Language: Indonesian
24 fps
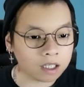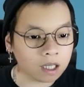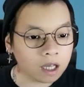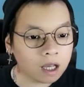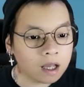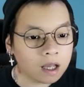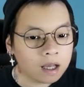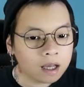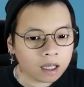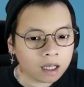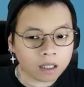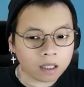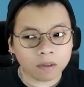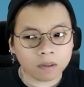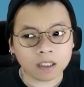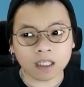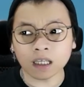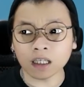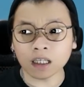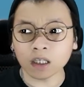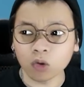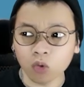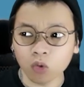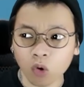Kita masih
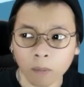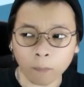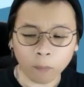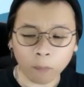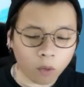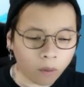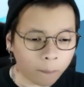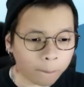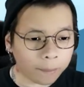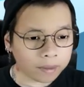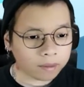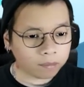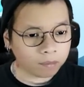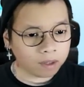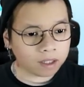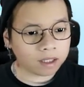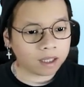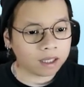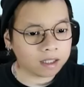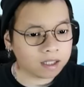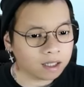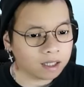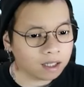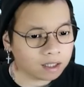ada 24 menit
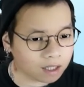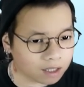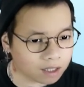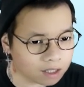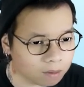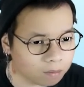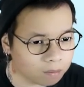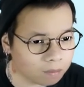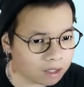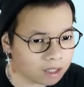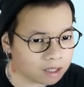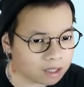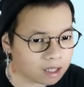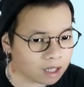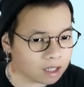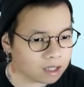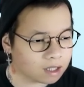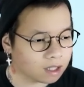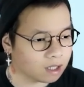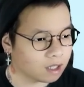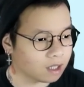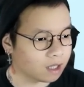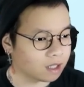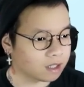guys ya di 30 minute challenge
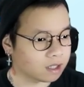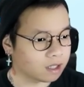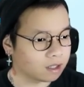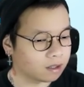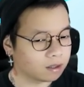ini guys.